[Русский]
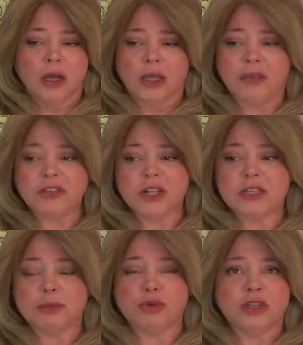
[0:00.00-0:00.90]
Я взяла
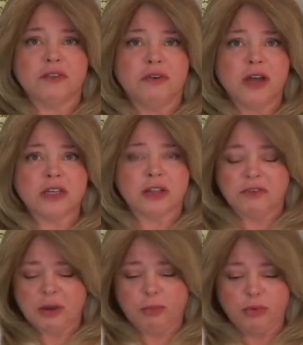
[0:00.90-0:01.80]
с собой словарь,
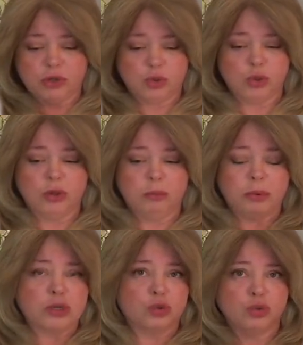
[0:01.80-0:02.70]
словарь полностью
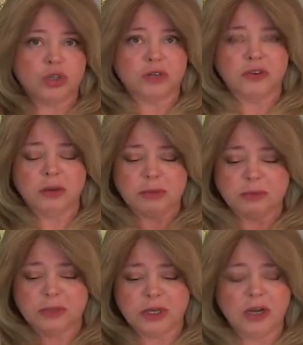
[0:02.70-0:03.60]
проштудировали,
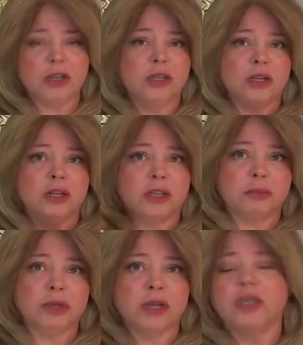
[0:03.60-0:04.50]
посмотрели, нет ли
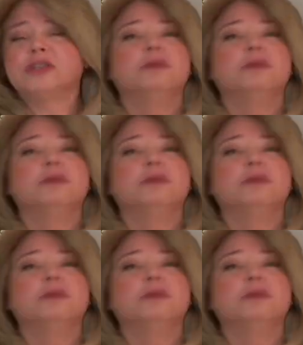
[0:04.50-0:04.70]
там никаких